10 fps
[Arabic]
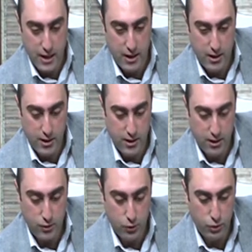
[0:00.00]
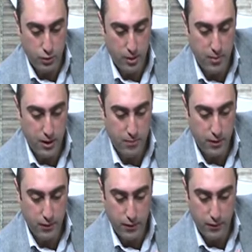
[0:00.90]
آه، دعوني ارحب الان
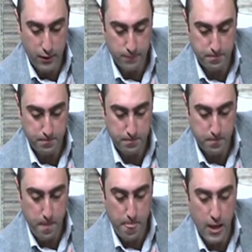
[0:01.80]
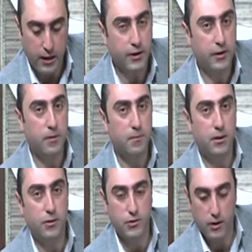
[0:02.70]
بضيفي الكريم
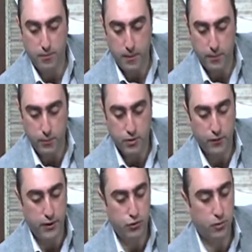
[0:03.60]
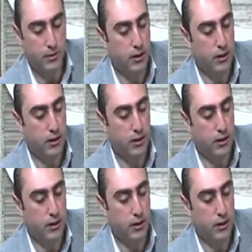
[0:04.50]
الاستاذ محمد مصطفى رئيس شعبه